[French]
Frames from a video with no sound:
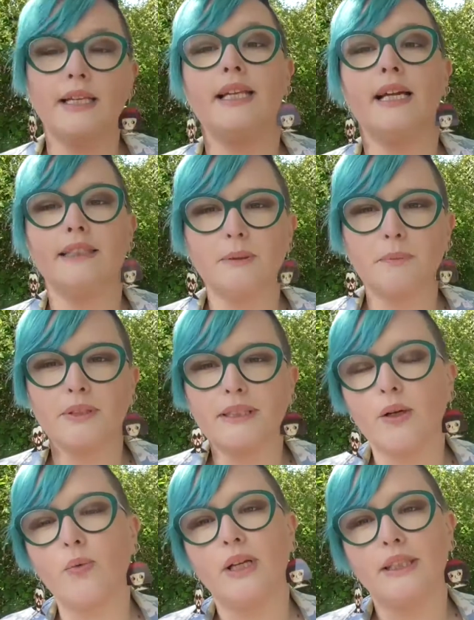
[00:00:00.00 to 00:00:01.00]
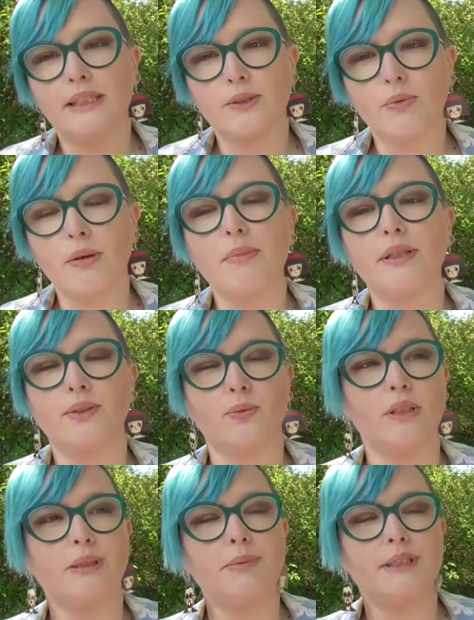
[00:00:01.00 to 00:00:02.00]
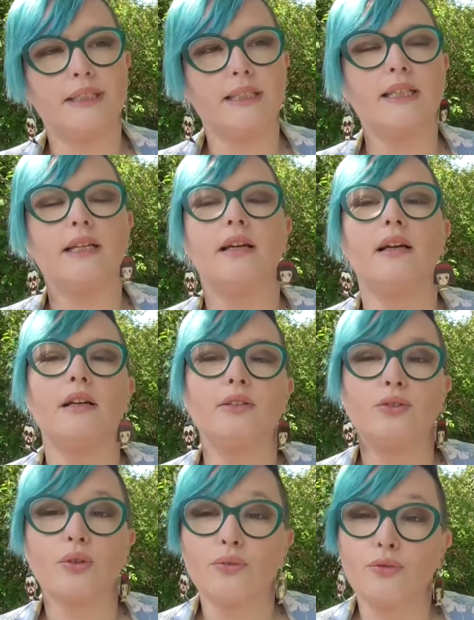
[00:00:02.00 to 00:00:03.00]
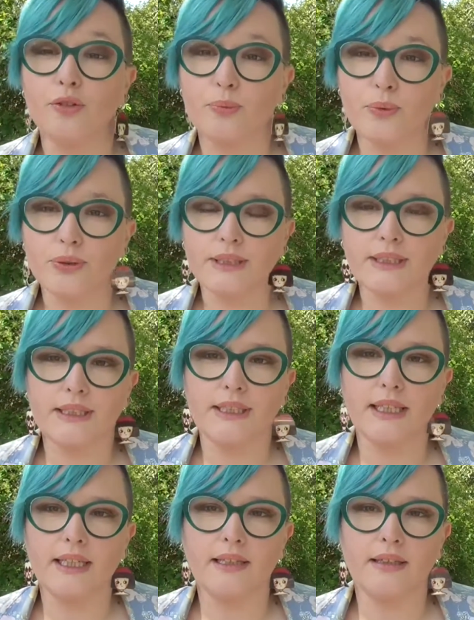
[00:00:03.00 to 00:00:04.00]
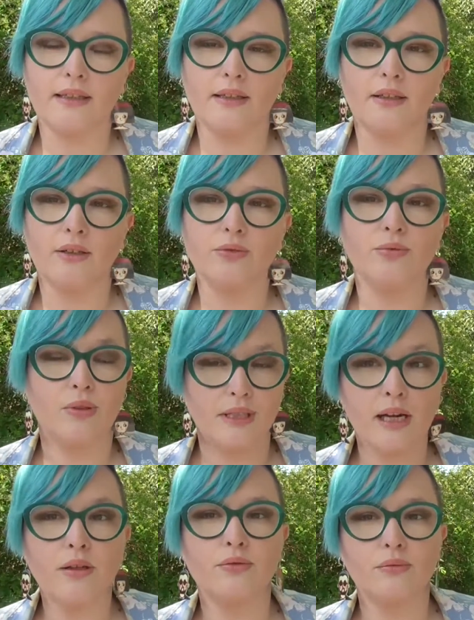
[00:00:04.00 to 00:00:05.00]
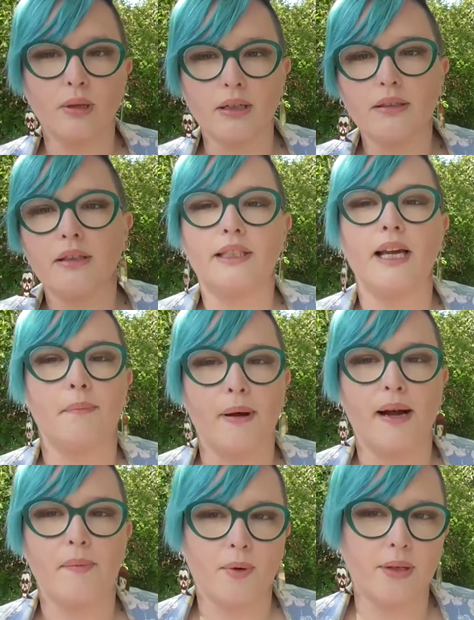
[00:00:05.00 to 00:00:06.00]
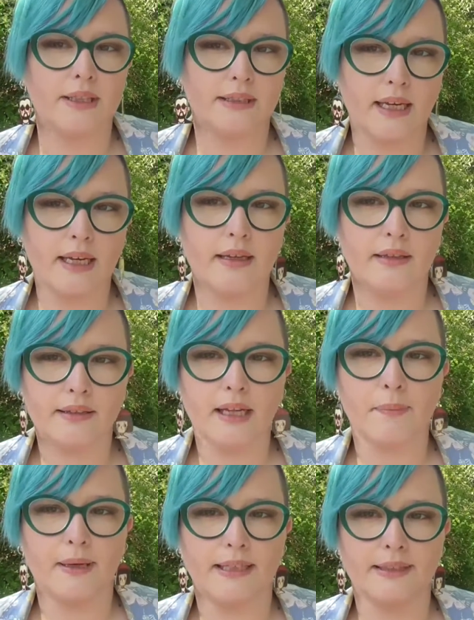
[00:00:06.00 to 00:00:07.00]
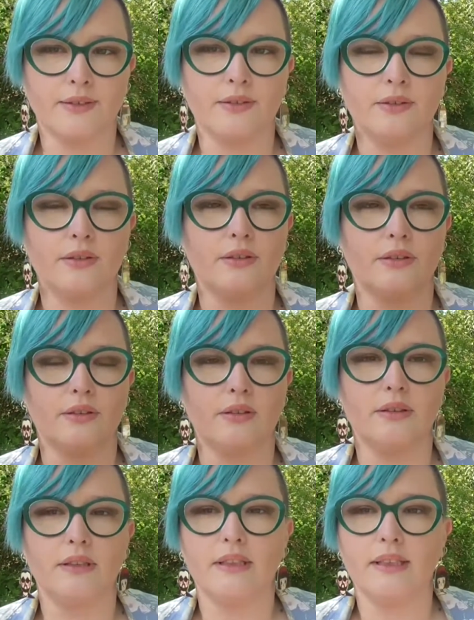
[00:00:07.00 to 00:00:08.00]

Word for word: Il y a un dispensaire où il y a des soins mais ils sont limités, sauf pour ce qui est euh, du lien humain qui apparemment est très très présent euh,